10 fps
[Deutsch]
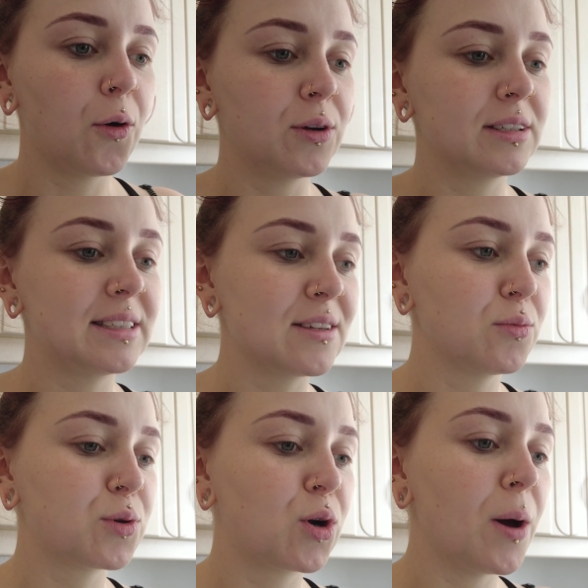Und das ja so
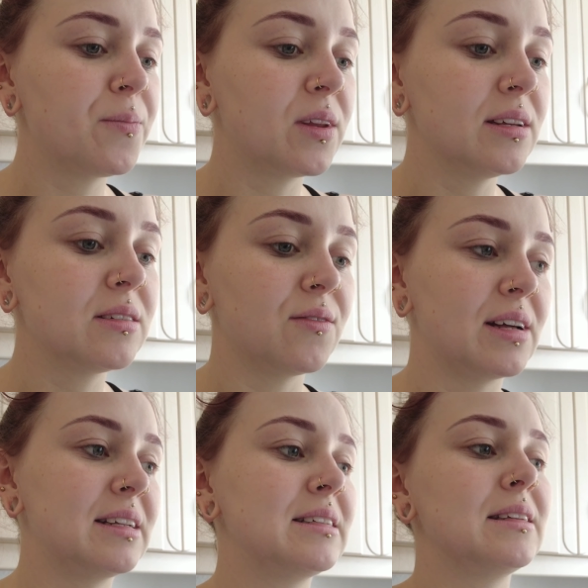bekloppt ist,
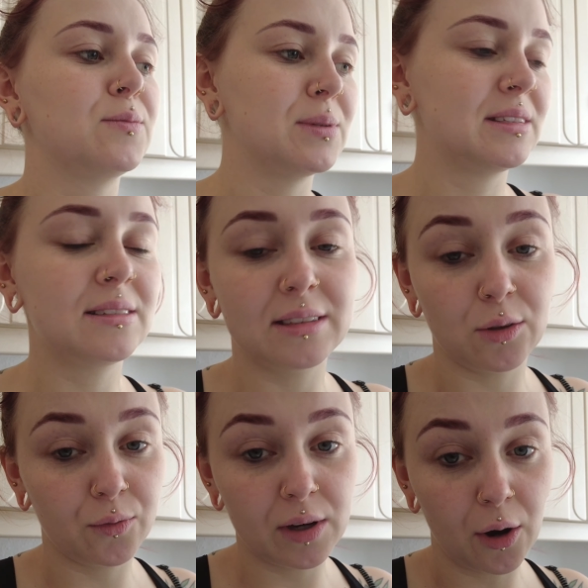weil das, das bezieht sich
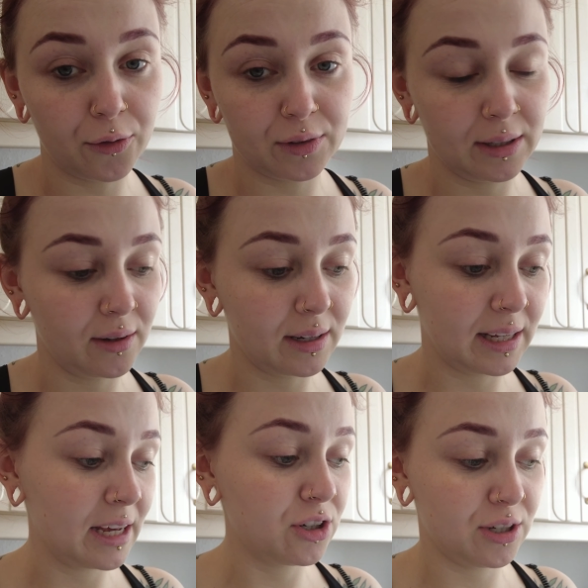irgendwie auf den
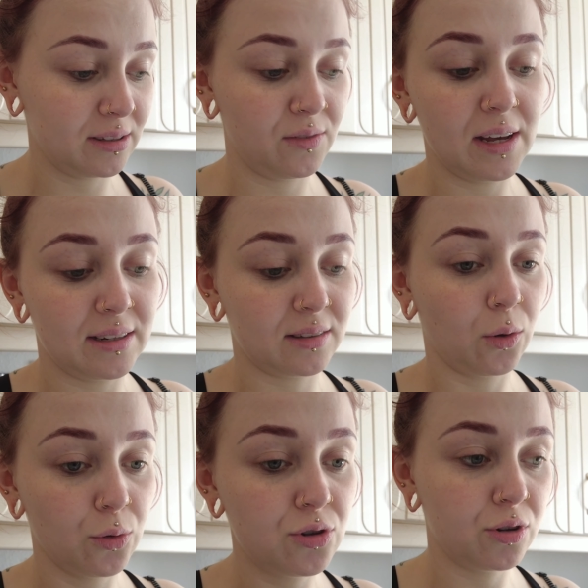Gegenstandswert des
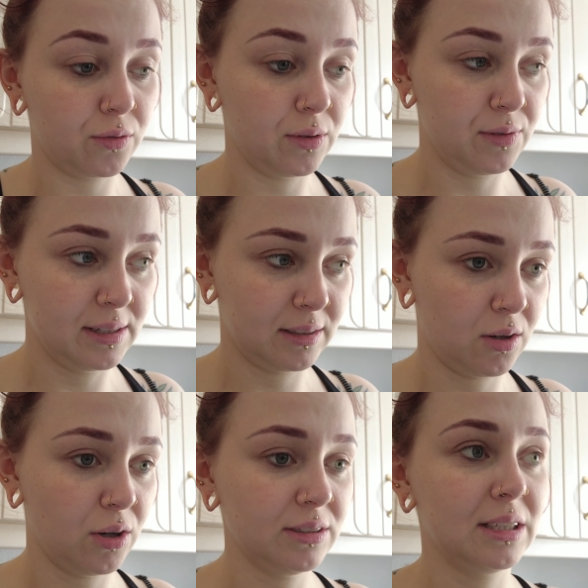Grundstücks, wie viel das
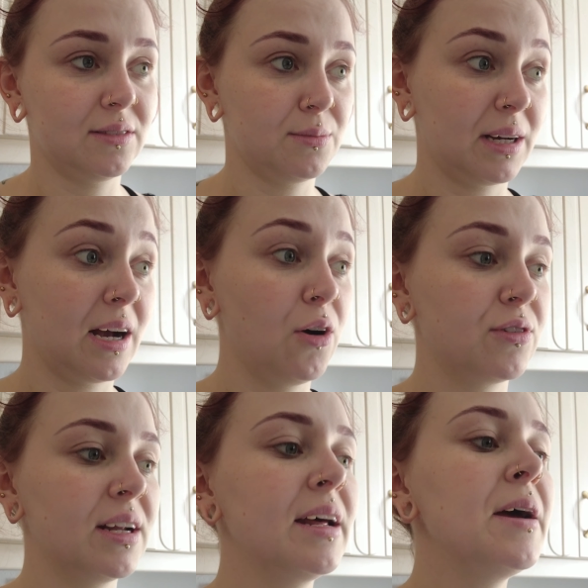gekostet hat, was man
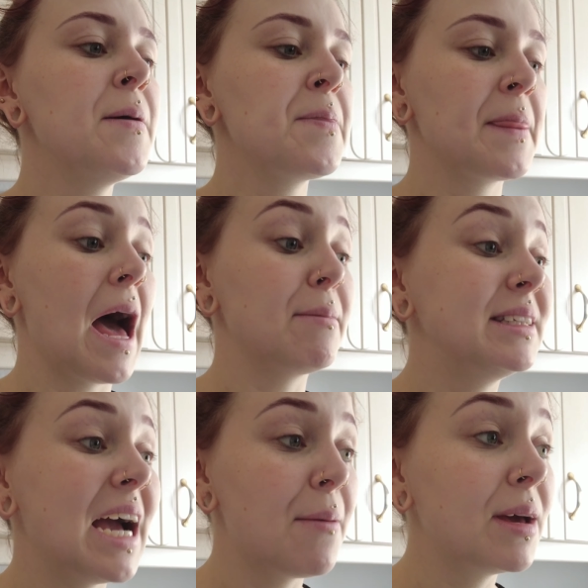gekauft hat. Aber
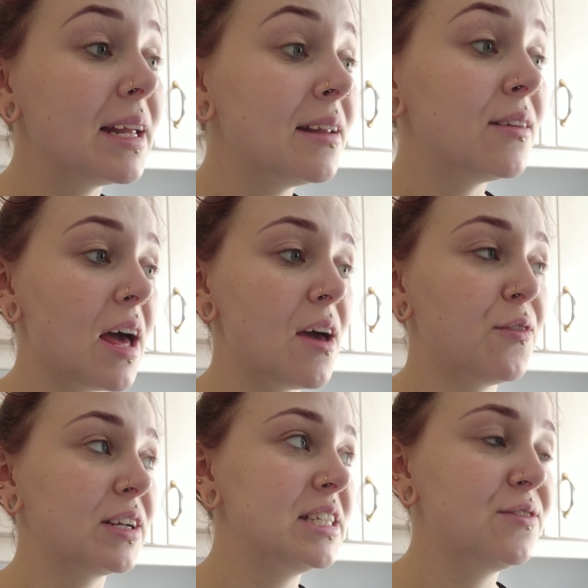die haben ja
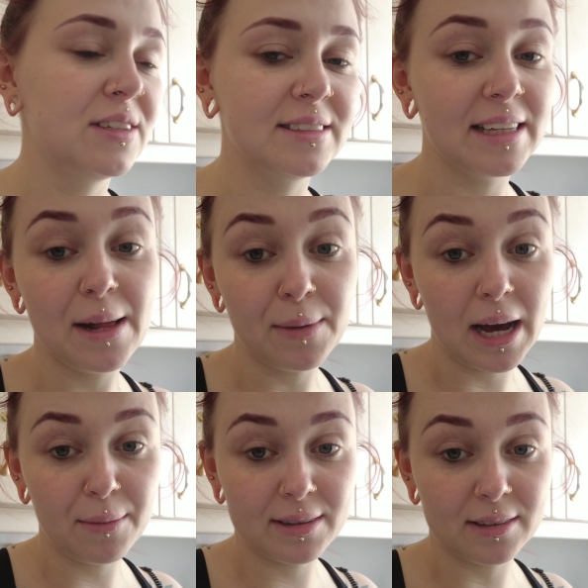effektiv denselben
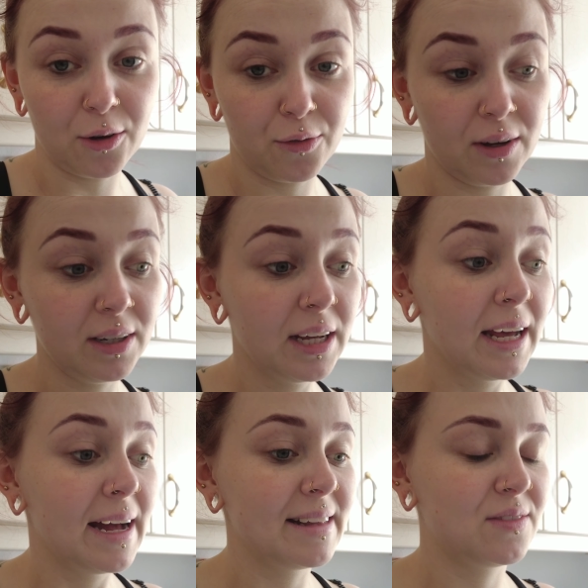Arbeitsaufwand,
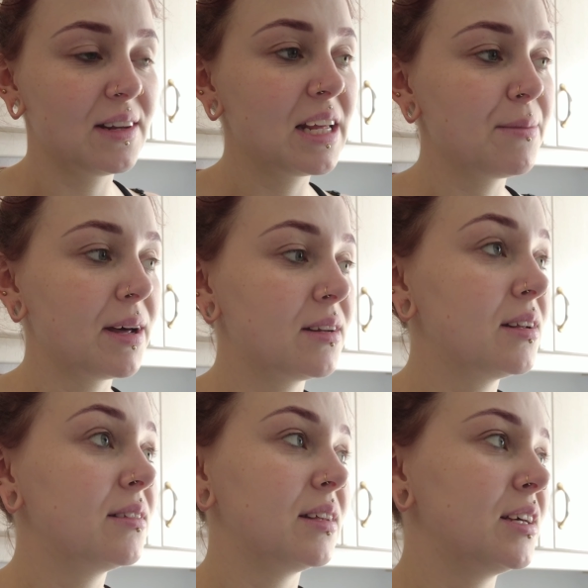als wenn jemand
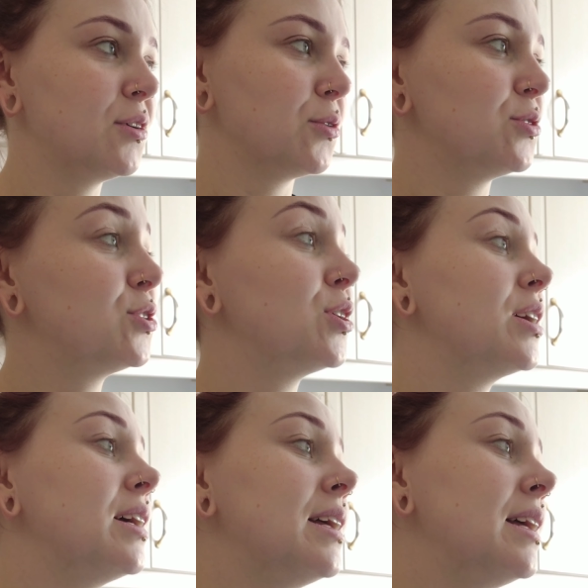sich ein Grundstück.
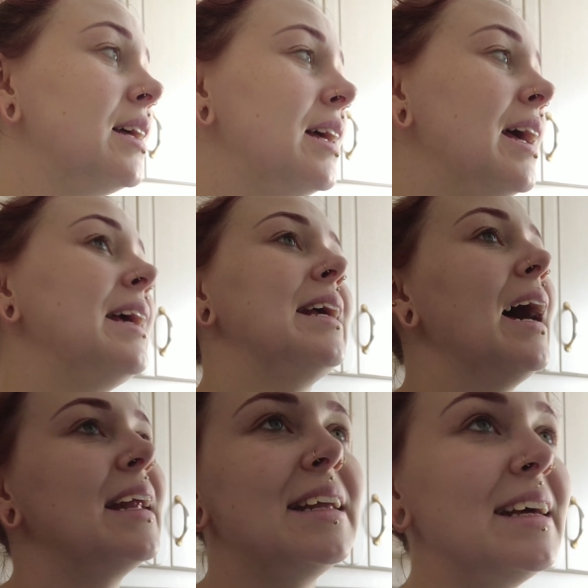Das macht aber schon Sinn.
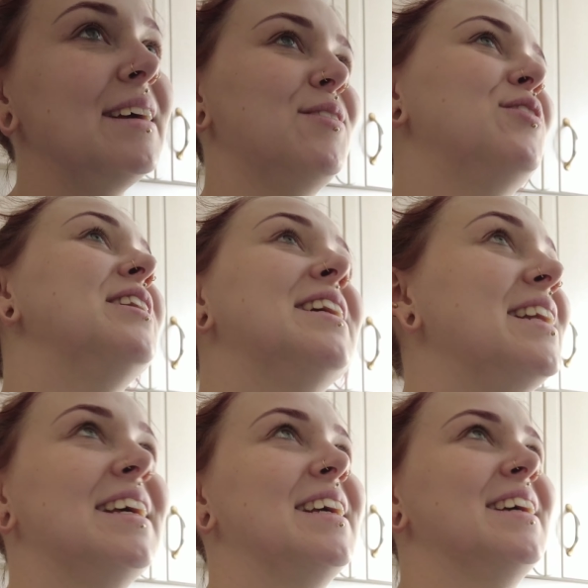Ja, nee, finde ich
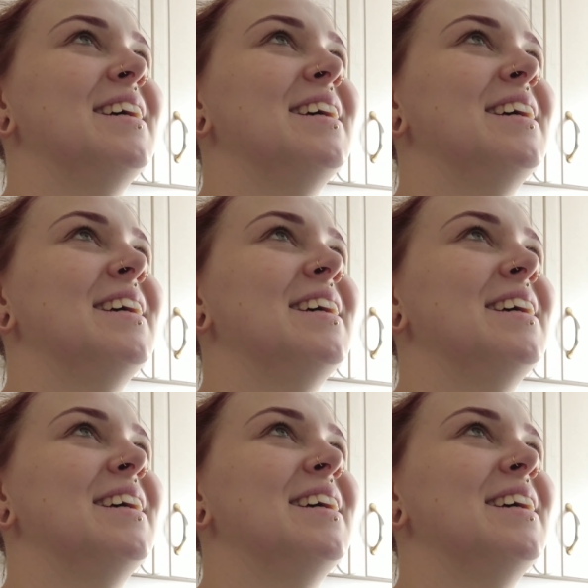nicht.